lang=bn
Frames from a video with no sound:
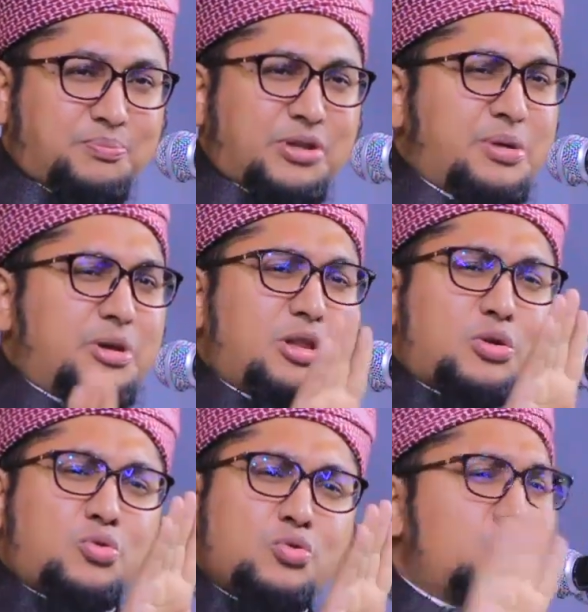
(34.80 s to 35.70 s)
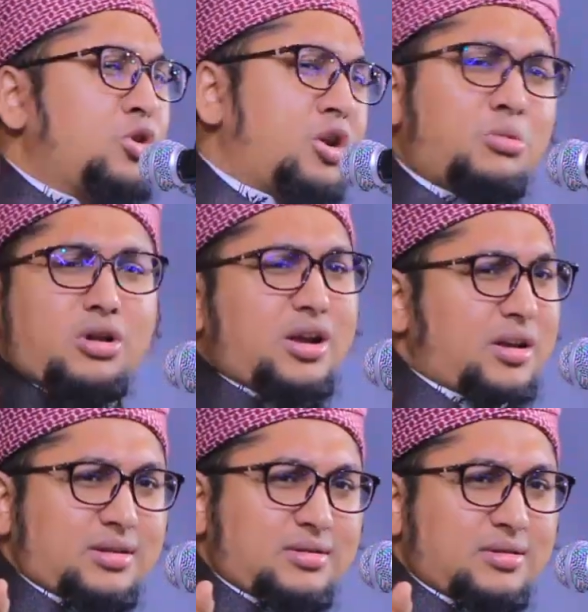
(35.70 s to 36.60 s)
পৃথিবীতে কোনো ধর্ম নাই
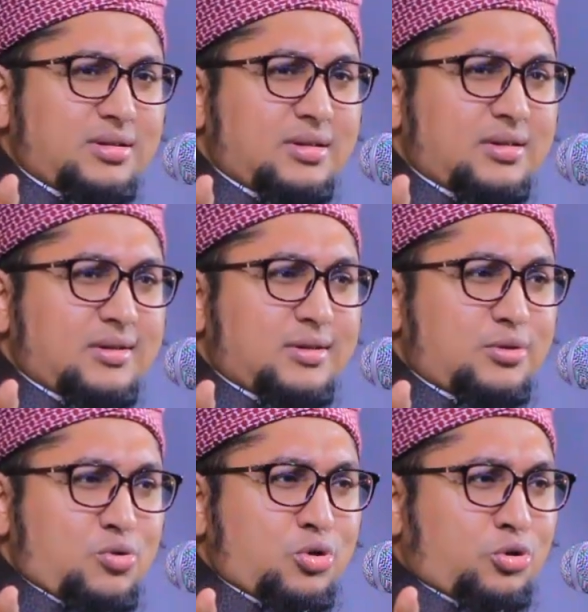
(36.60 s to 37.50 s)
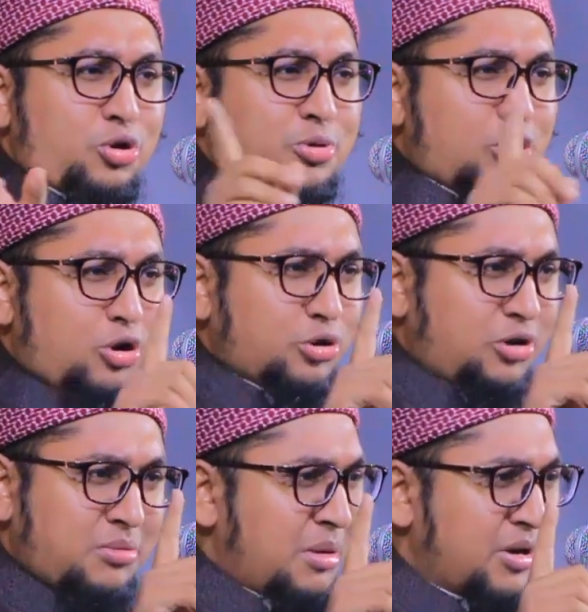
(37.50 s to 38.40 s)
কোনো ধর্মীয়
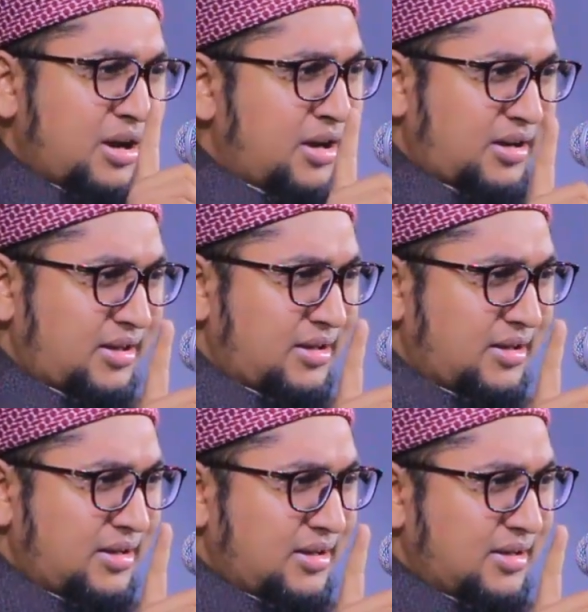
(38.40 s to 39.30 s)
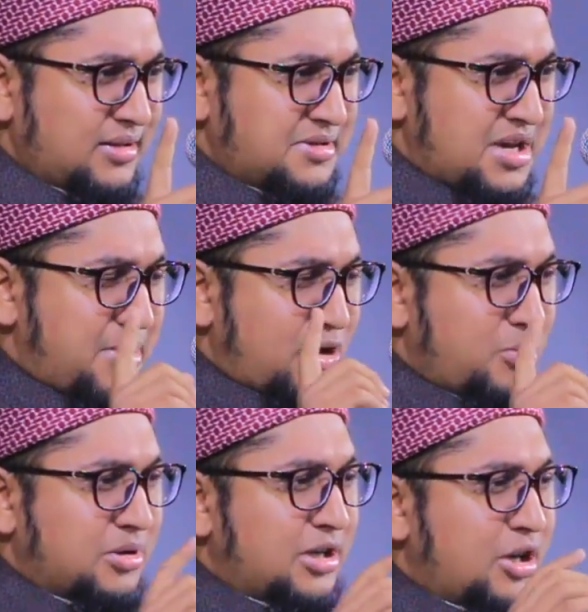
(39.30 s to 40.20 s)
গ্রন্থ এভাবে নাই যা
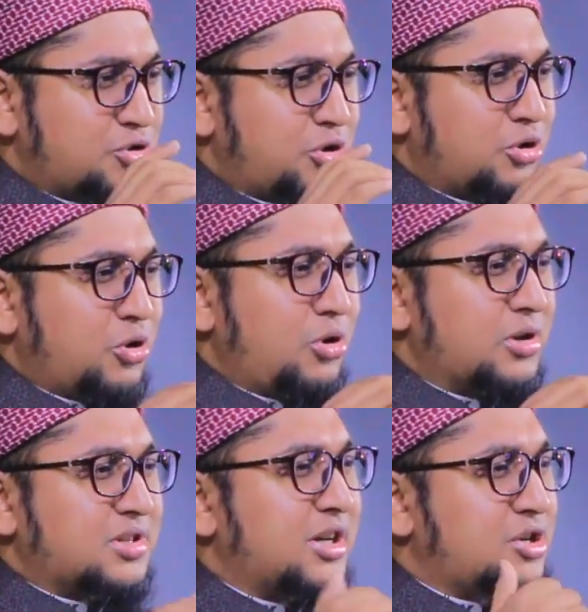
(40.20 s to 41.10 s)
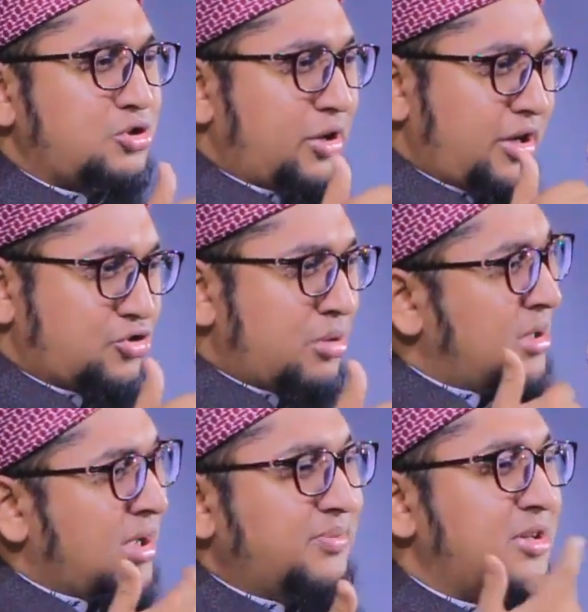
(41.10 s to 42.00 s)
মানবতার সকল সেক্টরের
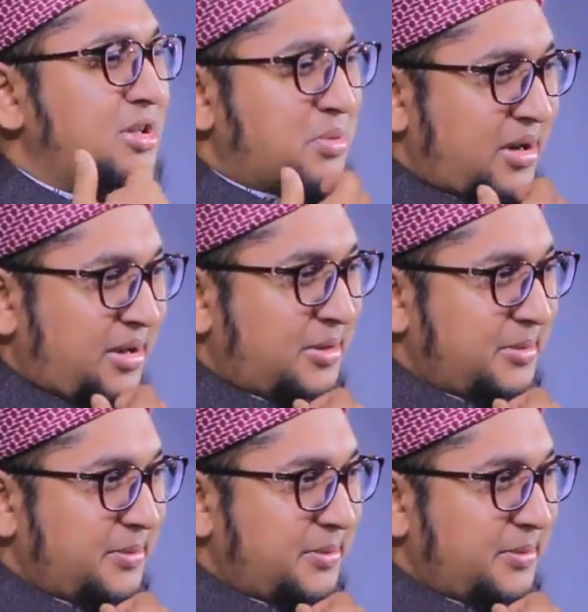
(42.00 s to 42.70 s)
সমাধান দিতে পারে